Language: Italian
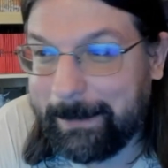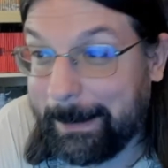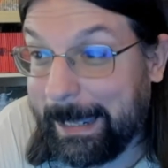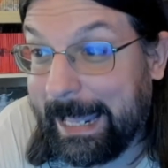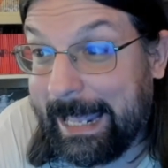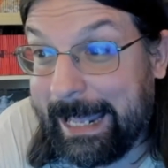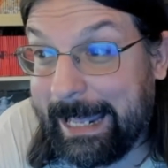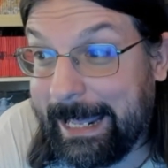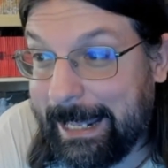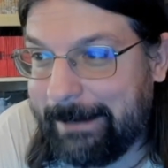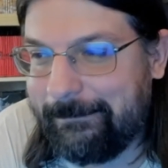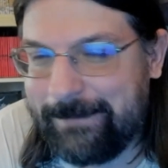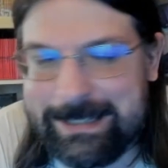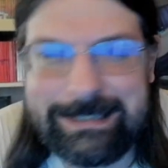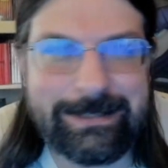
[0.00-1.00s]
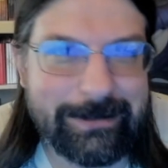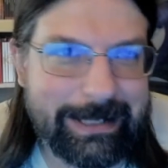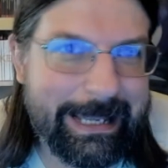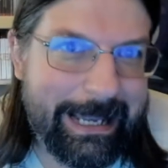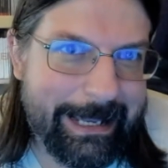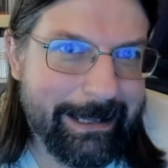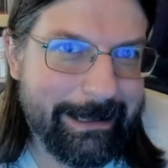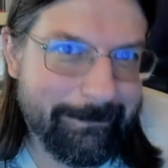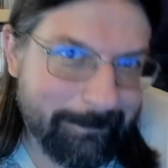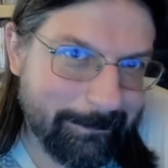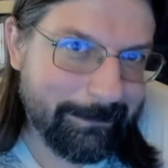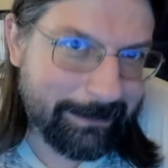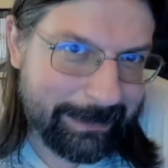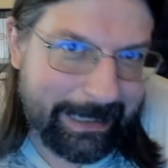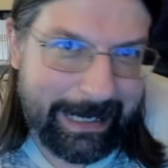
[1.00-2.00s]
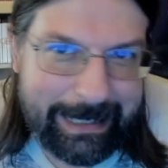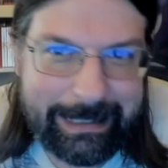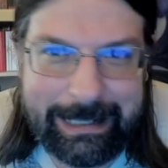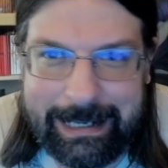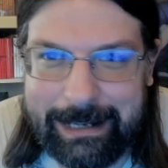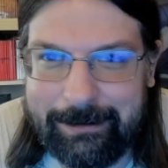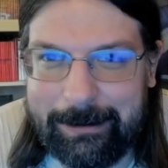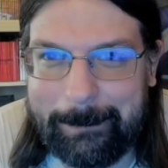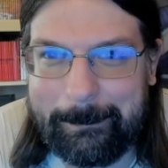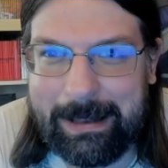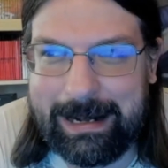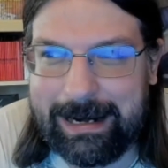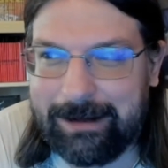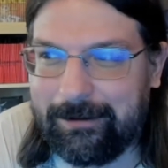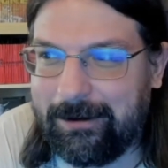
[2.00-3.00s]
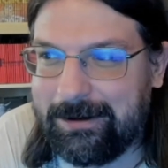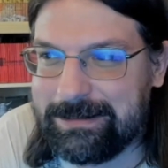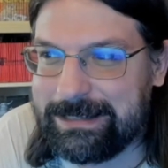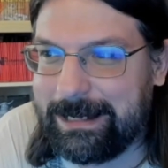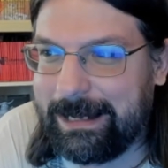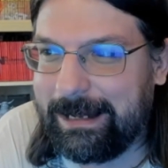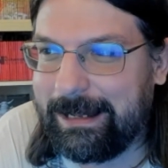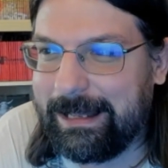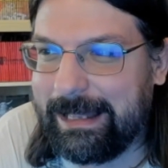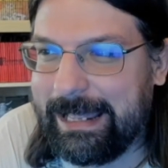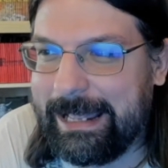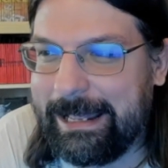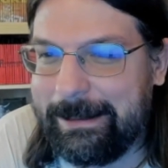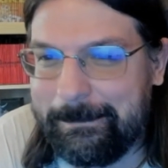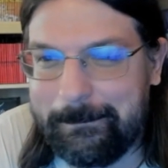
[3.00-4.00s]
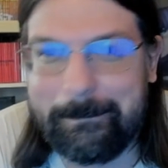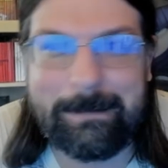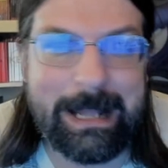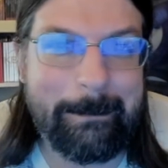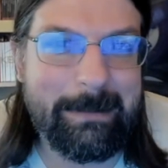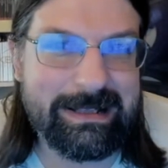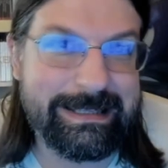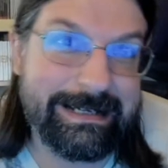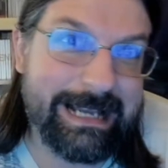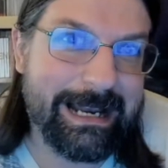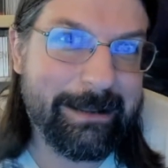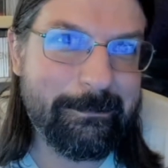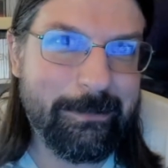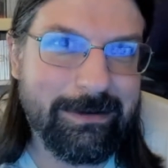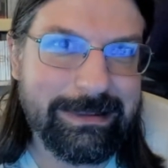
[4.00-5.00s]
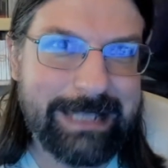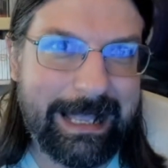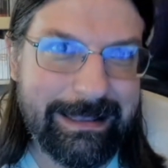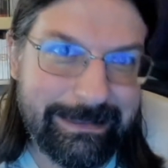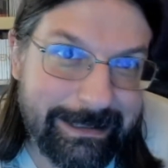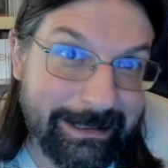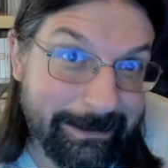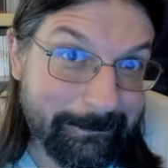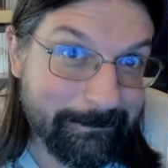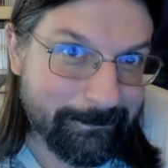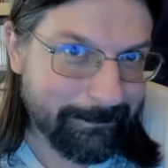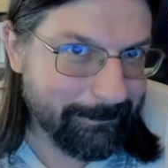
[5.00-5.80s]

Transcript: E visto che direi che è una bella cosa e del materiale importante,